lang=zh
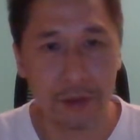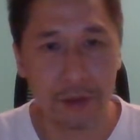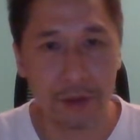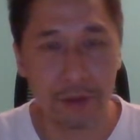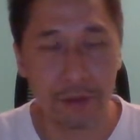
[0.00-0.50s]

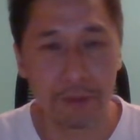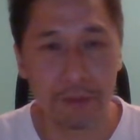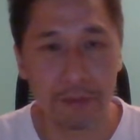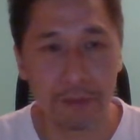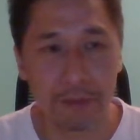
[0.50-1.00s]
就
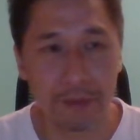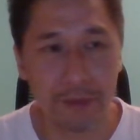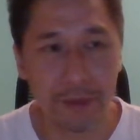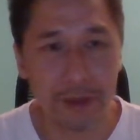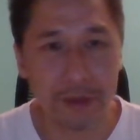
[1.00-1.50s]

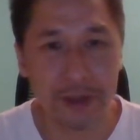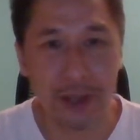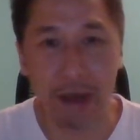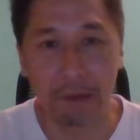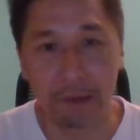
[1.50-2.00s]

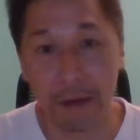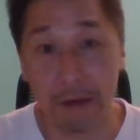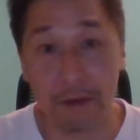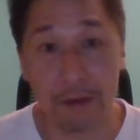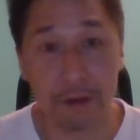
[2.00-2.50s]
涨
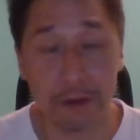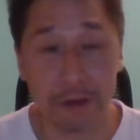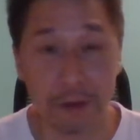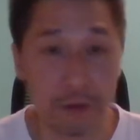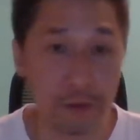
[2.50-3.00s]
到
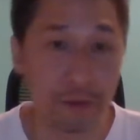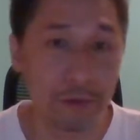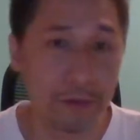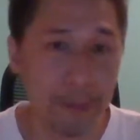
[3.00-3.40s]
四十五，